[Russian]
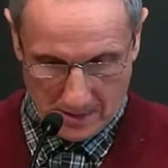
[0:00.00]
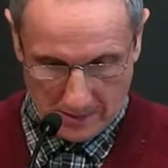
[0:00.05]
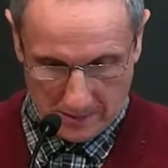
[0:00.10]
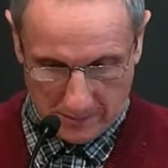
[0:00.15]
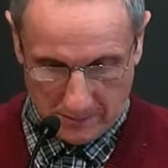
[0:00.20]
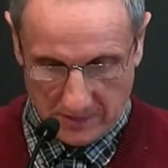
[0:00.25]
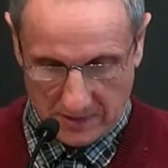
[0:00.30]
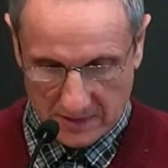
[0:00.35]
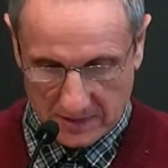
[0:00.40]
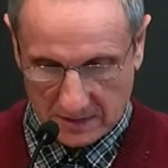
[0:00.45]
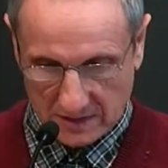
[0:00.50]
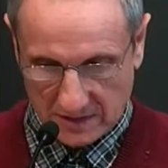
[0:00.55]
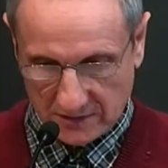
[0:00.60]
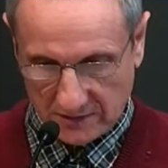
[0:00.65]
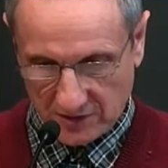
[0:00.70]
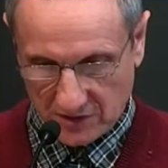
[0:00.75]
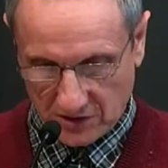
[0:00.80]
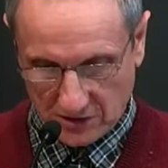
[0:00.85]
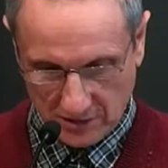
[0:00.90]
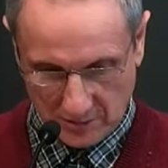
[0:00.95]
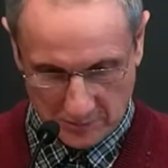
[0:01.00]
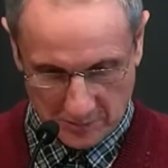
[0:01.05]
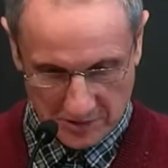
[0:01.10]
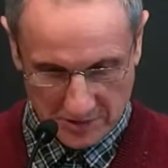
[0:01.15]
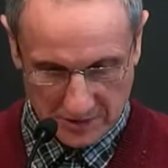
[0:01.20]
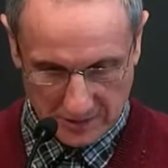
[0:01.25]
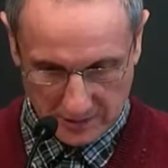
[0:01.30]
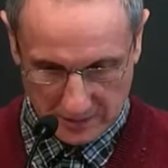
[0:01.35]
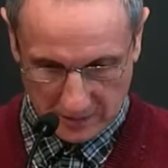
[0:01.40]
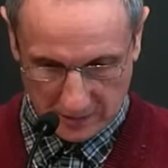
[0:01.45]
Место Священного
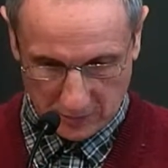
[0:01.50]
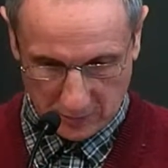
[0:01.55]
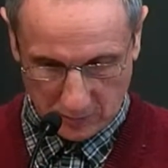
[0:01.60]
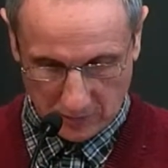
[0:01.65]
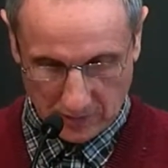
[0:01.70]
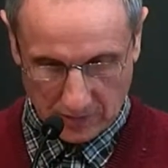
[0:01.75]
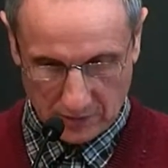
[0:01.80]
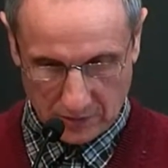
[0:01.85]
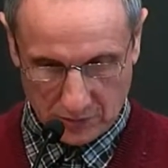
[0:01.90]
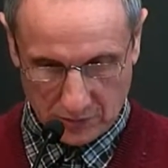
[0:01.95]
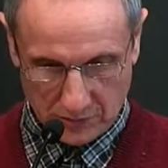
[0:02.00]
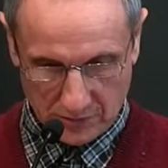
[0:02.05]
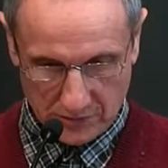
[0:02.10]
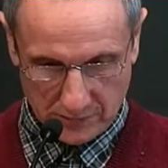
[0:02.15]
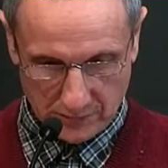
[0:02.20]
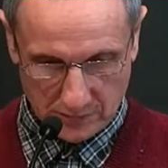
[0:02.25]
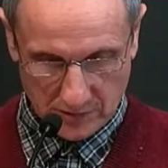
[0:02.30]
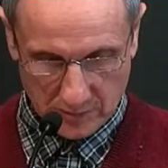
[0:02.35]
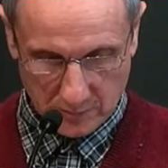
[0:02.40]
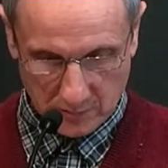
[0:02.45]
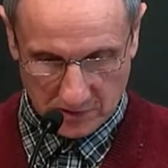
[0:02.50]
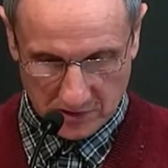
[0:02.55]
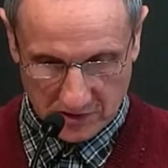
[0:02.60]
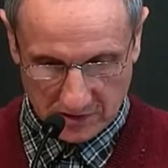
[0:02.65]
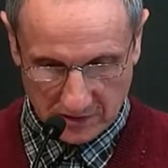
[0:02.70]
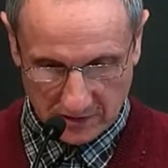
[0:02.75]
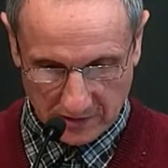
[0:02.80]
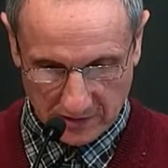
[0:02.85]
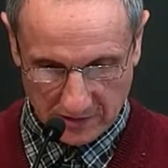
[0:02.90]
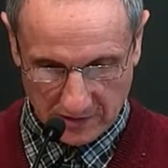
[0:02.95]
Писания, которое я хочу сегодня
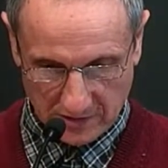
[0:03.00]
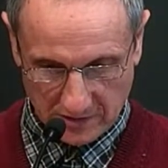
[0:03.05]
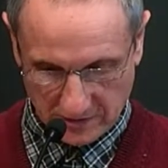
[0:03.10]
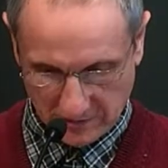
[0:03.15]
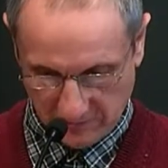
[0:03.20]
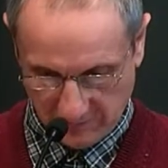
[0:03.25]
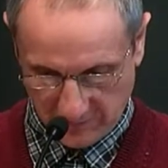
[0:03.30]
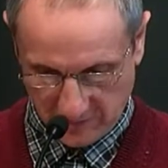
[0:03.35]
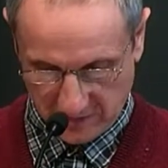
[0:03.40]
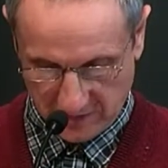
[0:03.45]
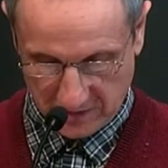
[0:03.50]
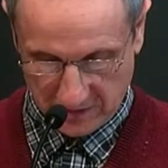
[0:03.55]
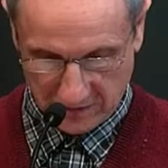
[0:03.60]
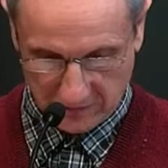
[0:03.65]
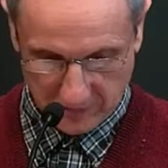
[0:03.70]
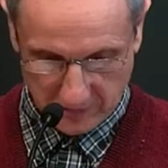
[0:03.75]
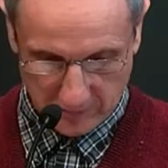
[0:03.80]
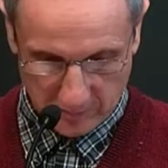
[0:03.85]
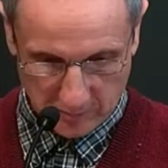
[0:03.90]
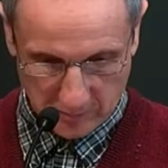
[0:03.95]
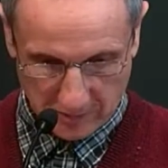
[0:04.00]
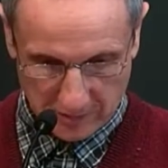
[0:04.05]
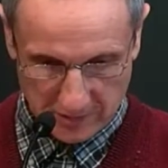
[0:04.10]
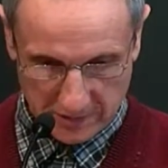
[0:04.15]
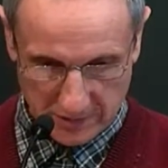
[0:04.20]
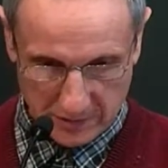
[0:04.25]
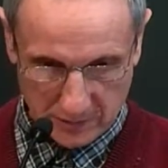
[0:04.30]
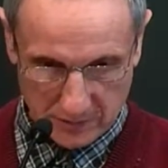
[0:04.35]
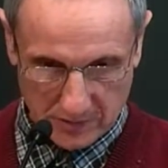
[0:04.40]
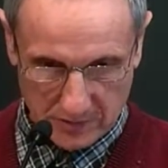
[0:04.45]
прочитать вместе с вами, братья и
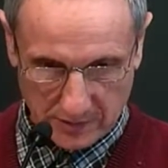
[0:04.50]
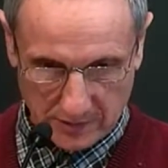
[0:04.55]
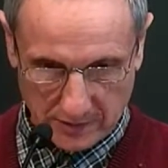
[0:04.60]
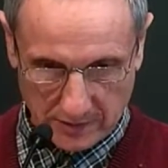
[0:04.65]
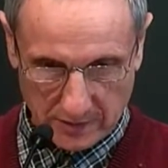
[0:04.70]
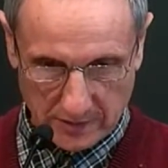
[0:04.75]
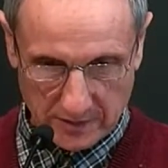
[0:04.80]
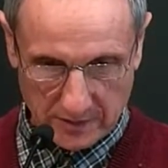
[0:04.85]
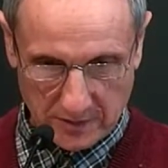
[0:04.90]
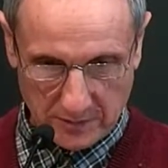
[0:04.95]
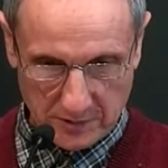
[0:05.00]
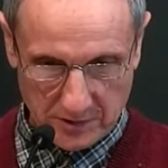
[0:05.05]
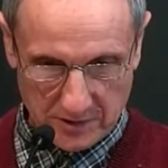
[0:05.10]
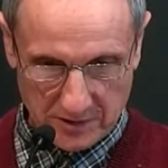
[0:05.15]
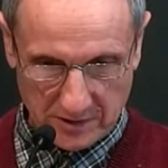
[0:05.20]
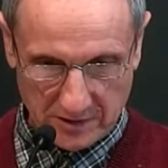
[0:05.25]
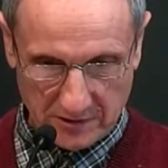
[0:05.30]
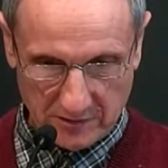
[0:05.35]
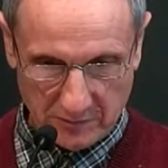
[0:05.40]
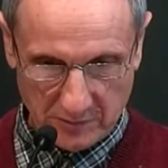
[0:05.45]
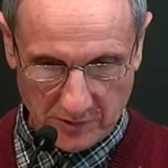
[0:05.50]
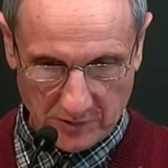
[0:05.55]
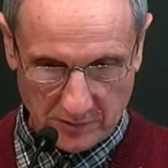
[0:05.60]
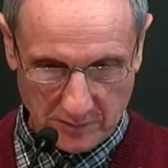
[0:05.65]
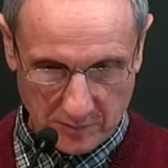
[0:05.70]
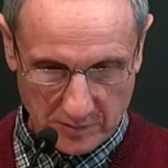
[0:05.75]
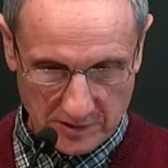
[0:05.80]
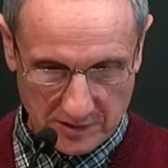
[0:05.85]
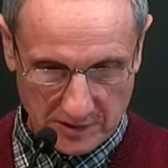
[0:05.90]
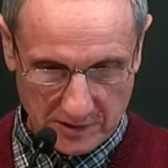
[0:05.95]
сестры, написано в первом
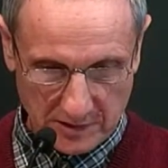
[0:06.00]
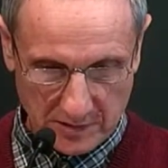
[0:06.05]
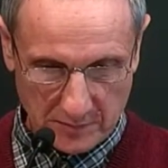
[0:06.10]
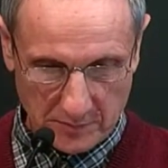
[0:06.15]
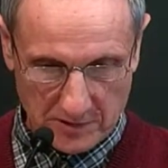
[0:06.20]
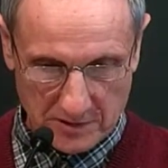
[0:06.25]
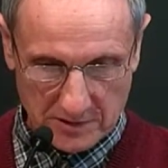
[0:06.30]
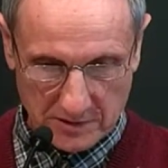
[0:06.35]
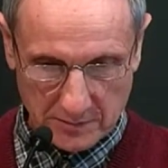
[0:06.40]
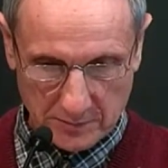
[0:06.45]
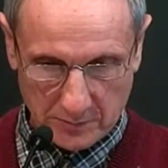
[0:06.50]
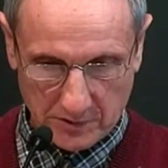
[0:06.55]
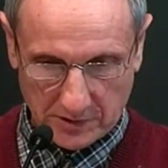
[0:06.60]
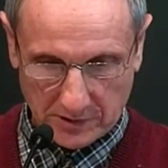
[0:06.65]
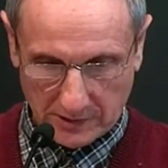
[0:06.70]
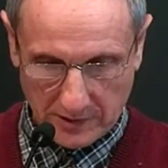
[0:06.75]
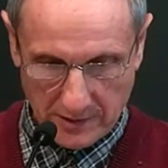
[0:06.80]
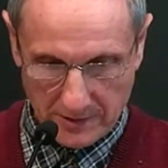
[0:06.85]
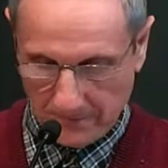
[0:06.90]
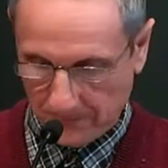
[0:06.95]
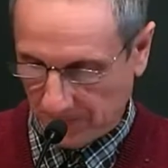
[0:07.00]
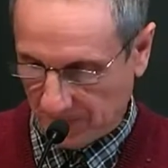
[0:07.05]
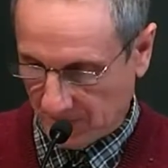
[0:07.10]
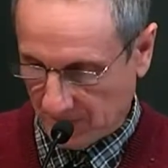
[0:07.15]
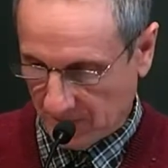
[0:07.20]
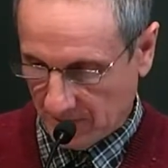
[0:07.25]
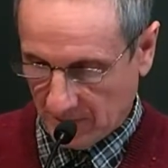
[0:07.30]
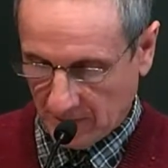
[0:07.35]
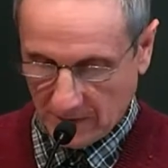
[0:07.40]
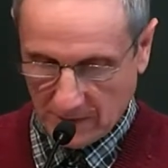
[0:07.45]
послании Петра,
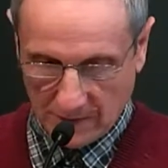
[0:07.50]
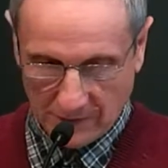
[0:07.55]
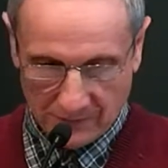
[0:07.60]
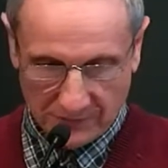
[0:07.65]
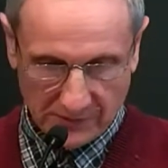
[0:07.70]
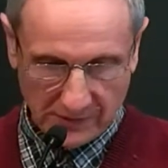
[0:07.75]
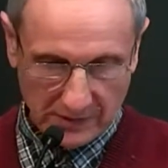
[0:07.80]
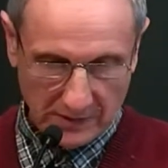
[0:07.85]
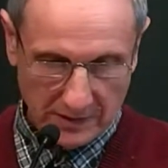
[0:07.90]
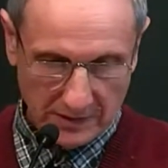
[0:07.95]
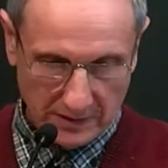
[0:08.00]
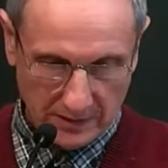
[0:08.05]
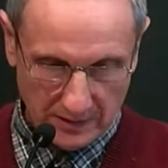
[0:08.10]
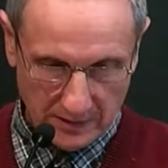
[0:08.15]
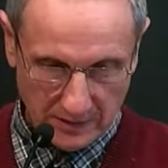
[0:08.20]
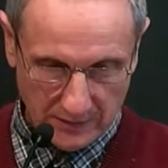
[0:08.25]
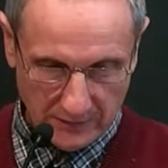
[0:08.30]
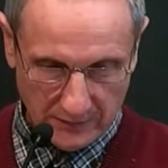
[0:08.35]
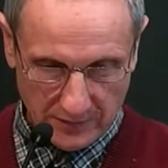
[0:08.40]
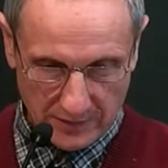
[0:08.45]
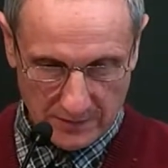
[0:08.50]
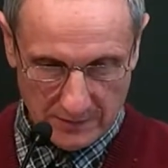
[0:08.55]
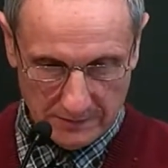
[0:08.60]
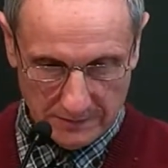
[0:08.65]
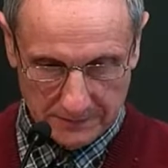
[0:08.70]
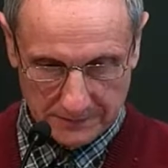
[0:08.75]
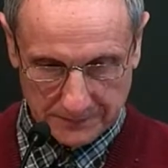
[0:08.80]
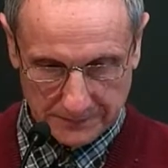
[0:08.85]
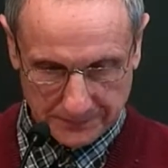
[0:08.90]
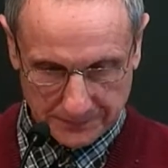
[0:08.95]
вторая глава,
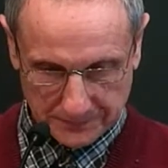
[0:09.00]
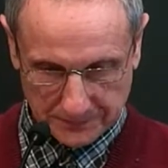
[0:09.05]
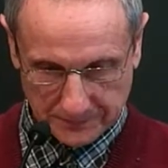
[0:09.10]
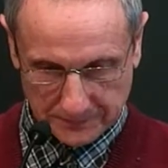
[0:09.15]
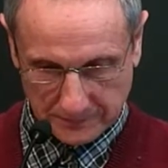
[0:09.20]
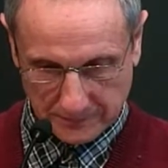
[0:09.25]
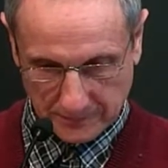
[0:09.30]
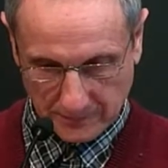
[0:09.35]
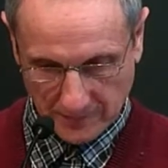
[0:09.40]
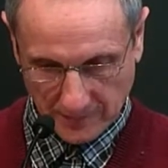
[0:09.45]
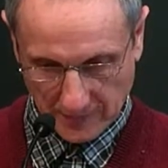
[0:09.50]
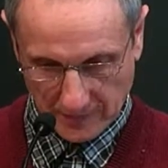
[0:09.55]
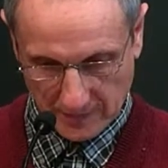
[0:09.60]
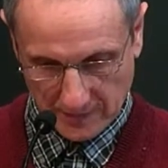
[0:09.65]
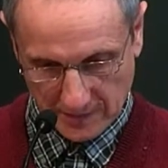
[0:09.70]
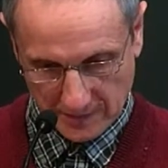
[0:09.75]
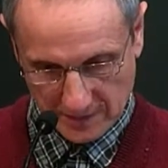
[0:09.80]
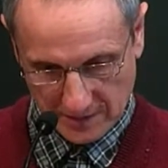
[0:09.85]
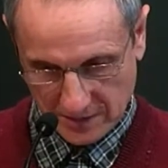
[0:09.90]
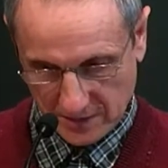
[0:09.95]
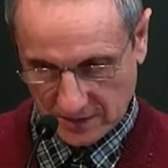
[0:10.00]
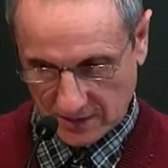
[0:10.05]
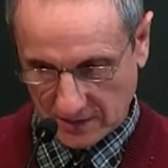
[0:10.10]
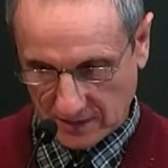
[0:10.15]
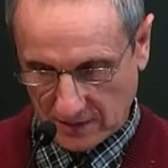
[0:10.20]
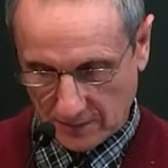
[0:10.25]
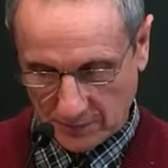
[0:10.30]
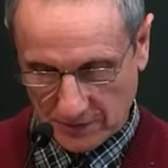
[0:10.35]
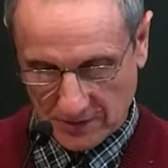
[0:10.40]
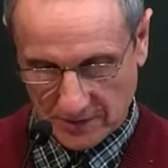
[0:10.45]
и здесь
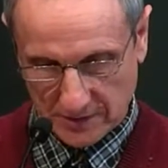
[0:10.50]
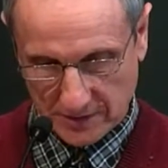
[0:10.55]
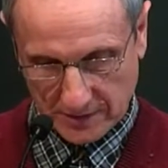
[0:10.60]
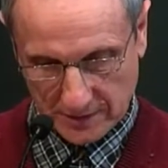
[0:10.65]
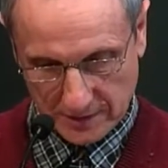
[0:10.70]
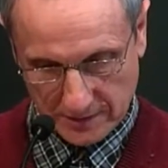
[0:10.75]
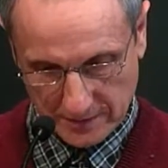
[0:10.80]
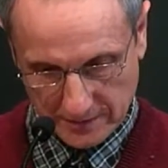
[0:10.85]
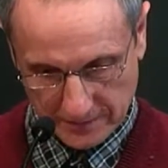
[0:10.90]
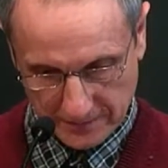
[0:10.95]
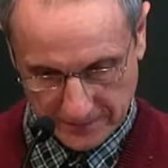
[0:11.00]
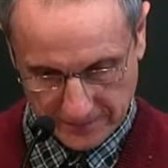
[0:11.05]
написано,